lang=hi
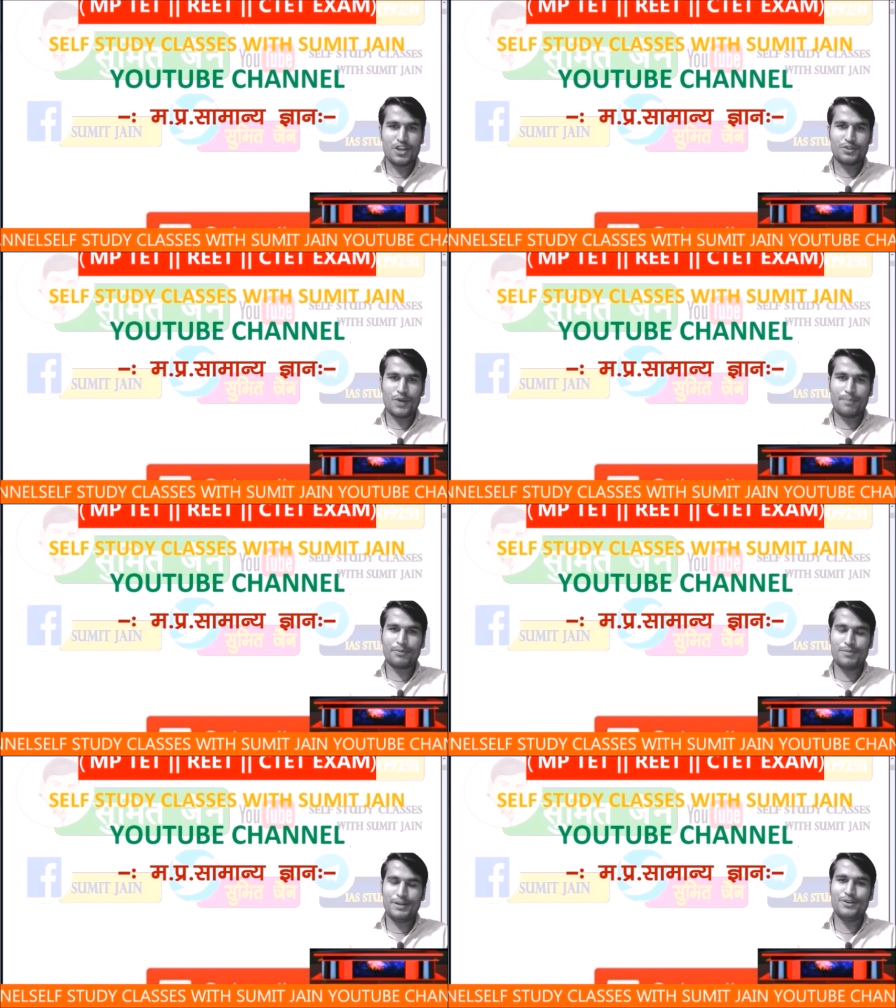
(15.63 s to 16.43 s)
तो आपको
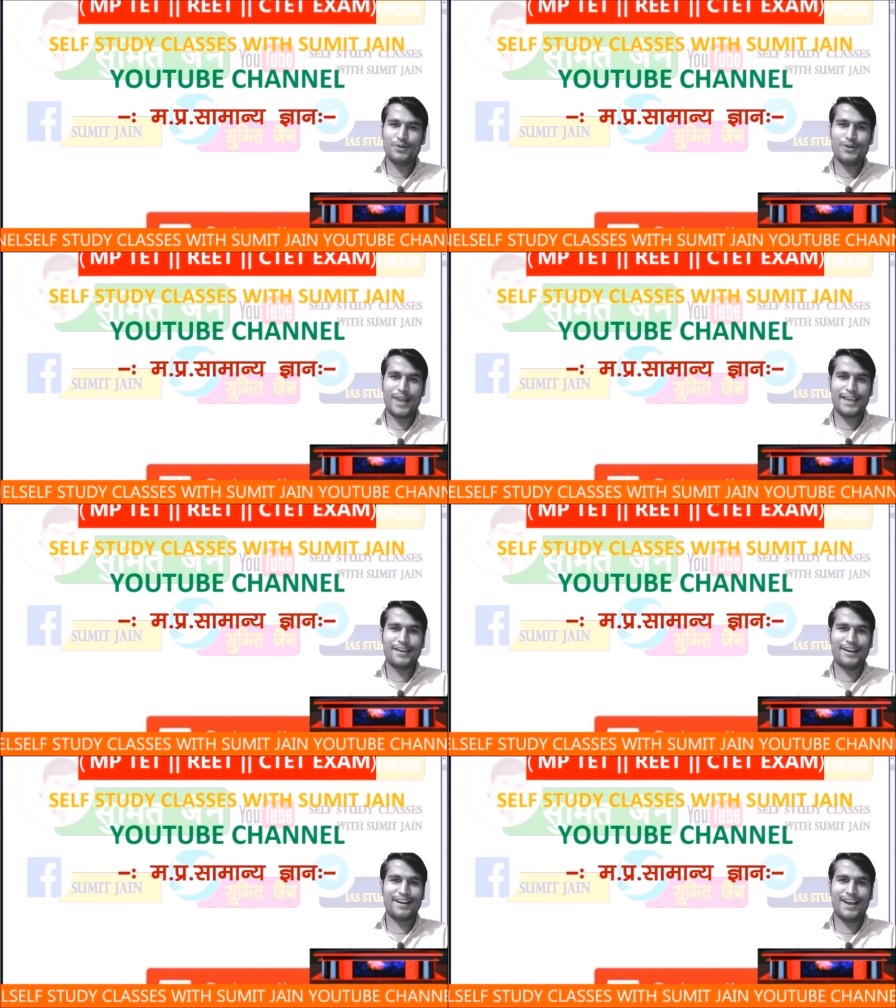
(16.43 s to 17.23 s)
वीडियो को लाइक
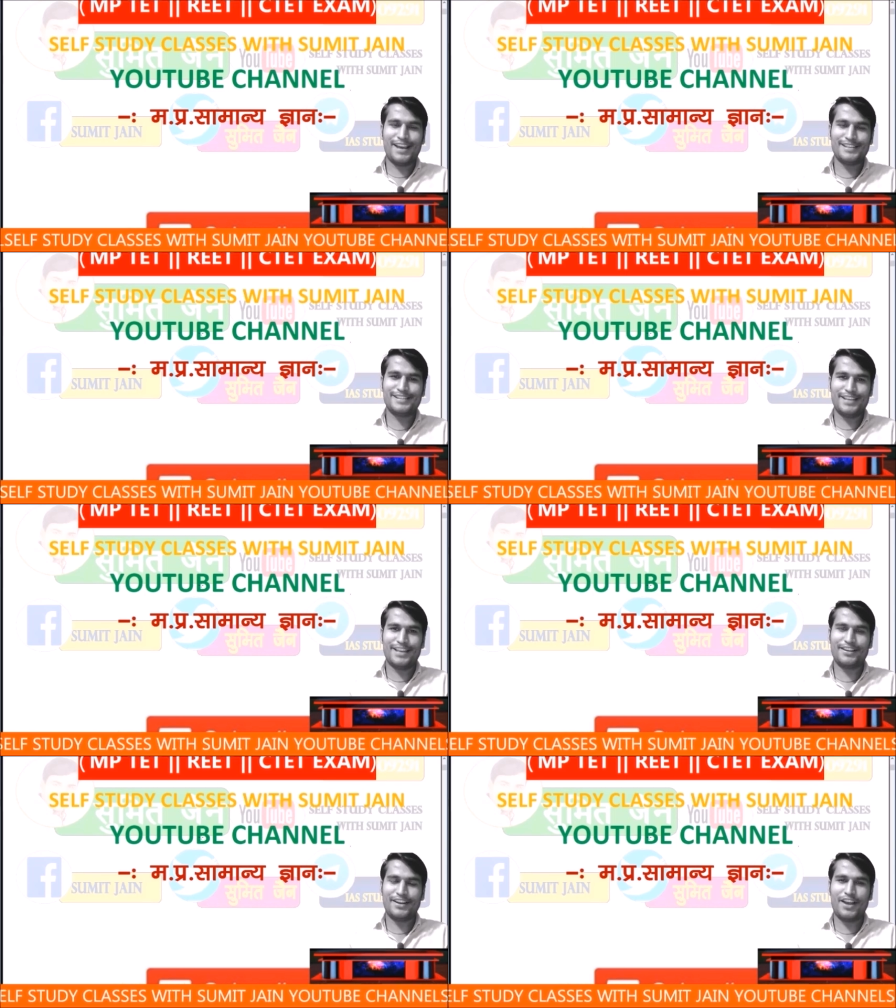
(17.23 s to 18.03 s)
करना है शेयर
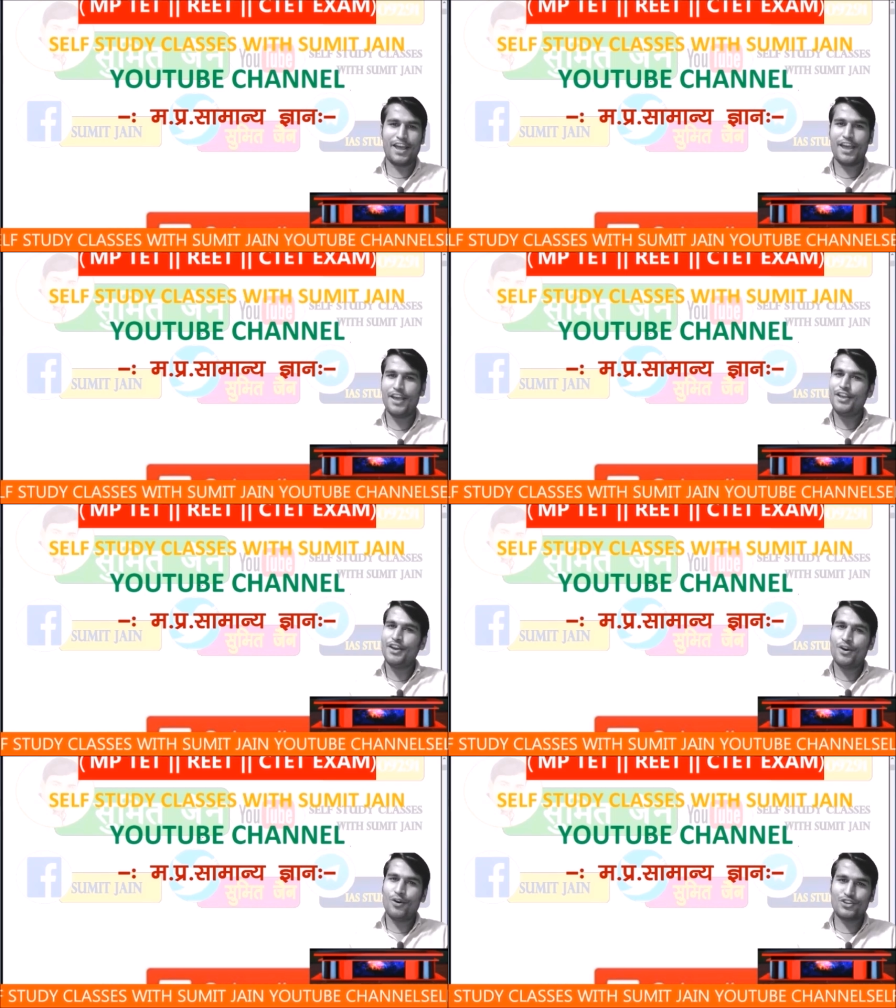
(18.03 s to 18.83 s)
करना है
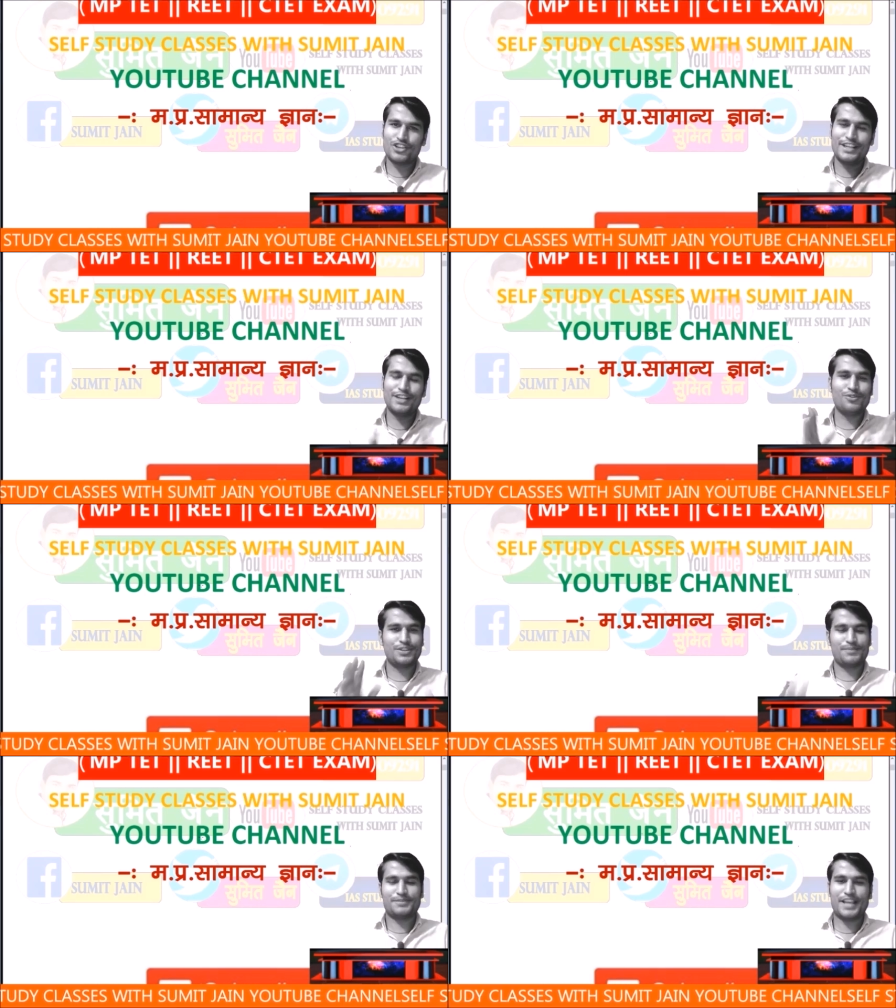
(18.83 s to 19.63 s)
और चैनल को
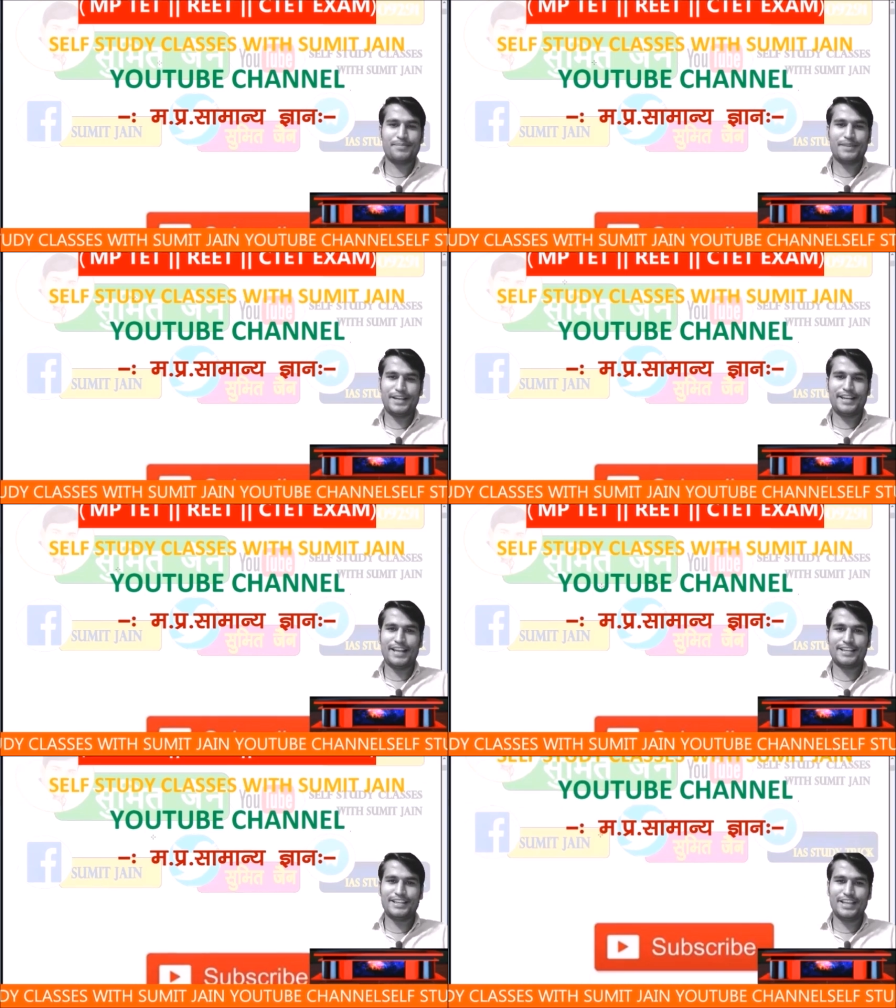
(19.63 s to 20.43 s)
सब्सक्राइब कर लेना है
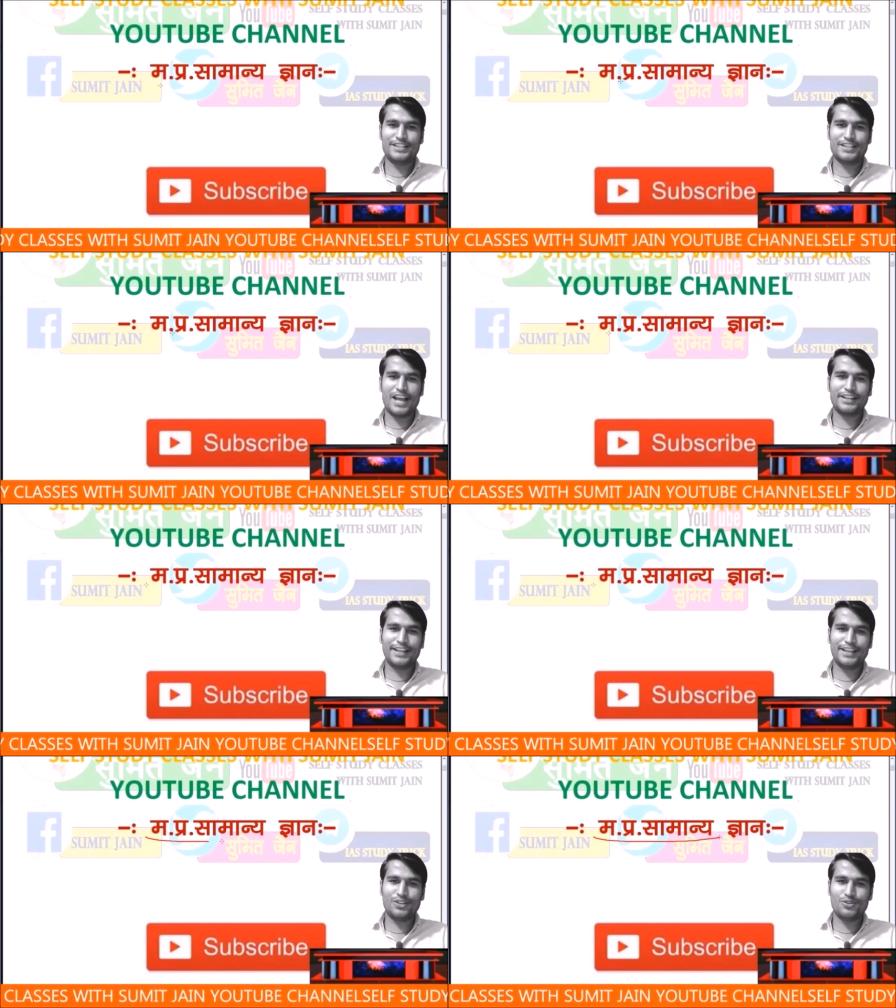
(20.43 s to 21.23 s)
ठीक है स्टार्ट
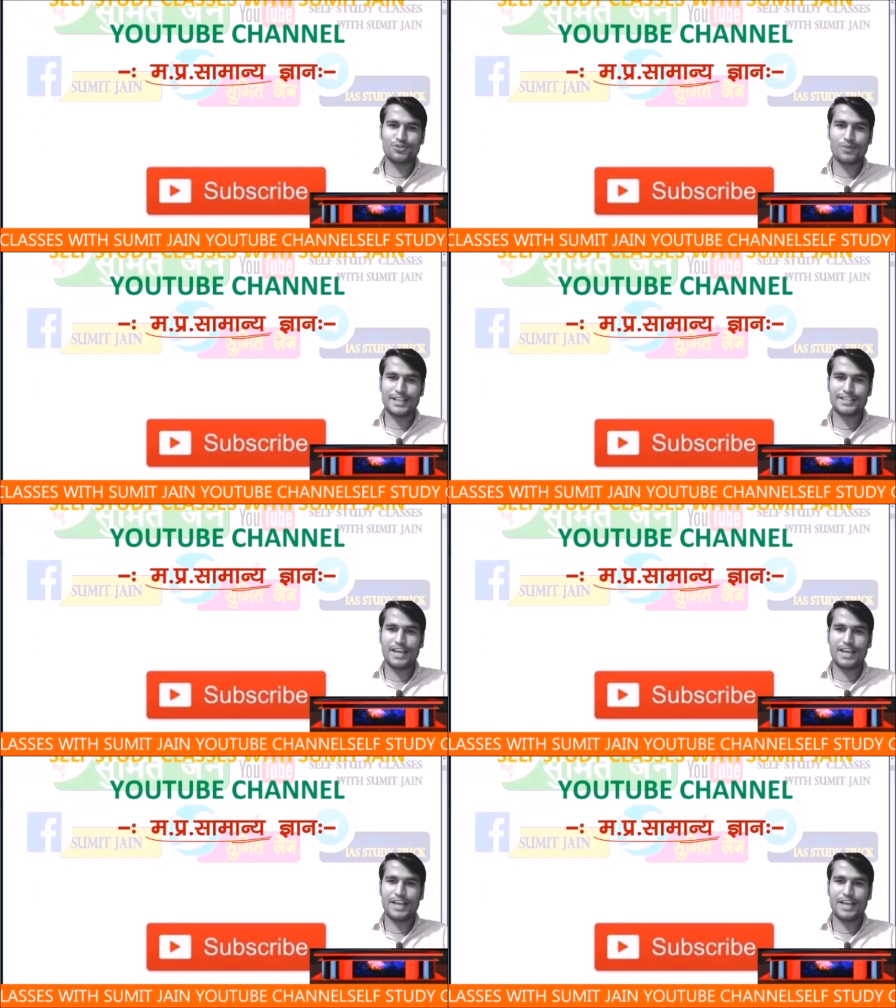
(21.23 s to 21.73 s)
करेंगे दोस्तों आज का ये